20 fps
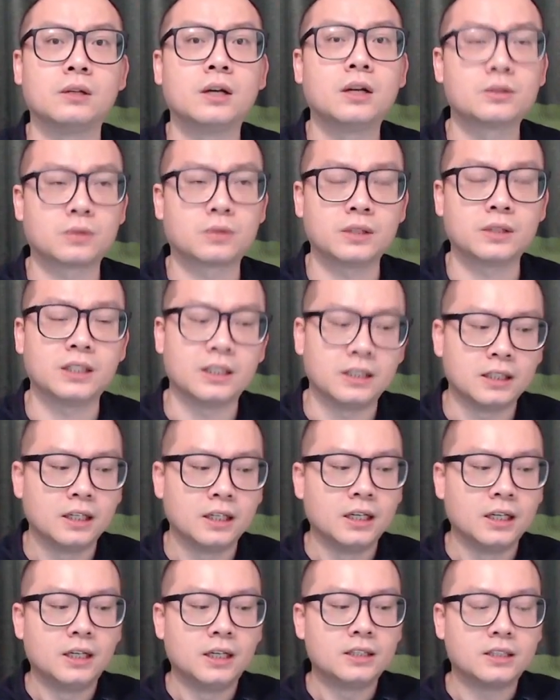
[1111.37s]
所以
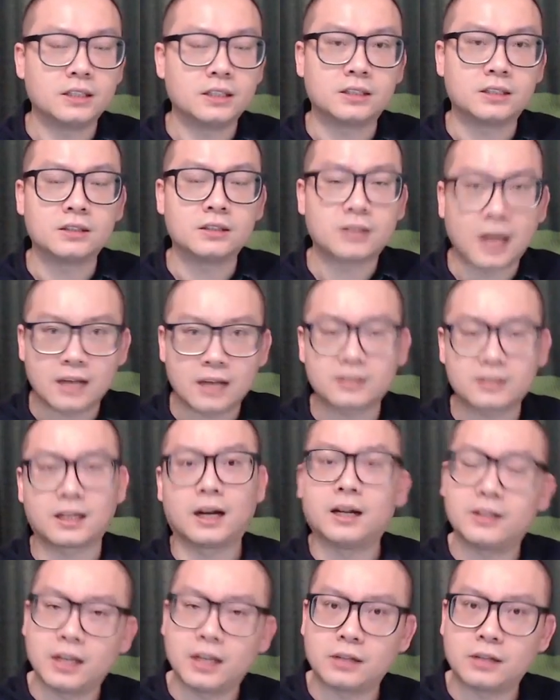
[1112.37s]
其实
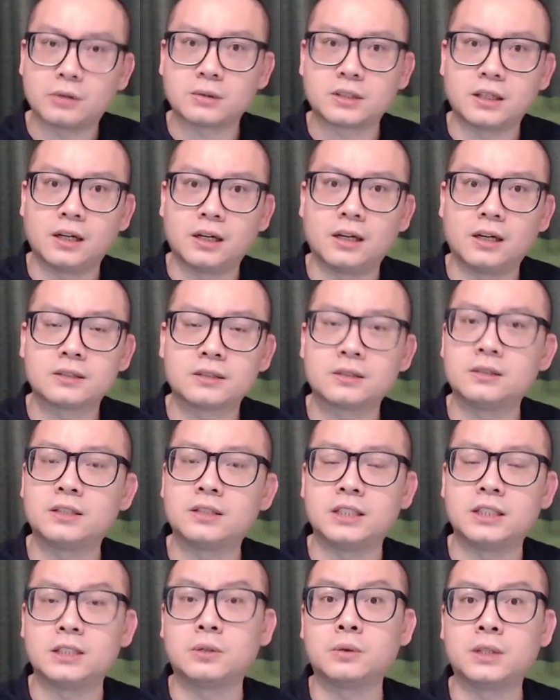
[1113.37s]
Tesla 的电动车是
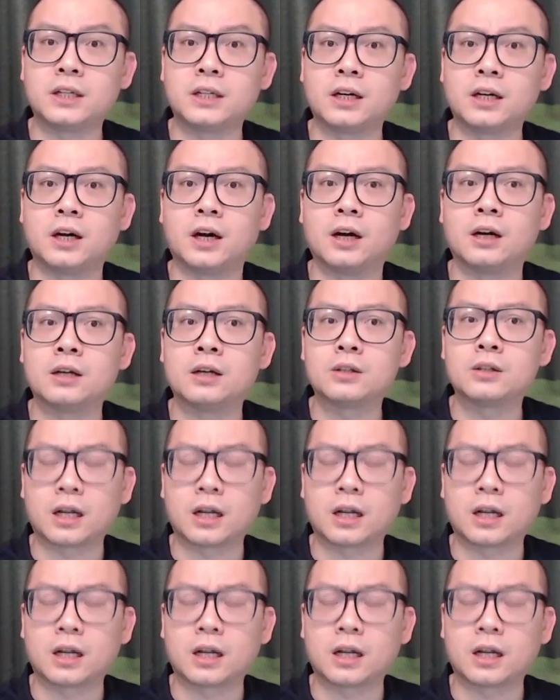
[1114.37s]
其中一个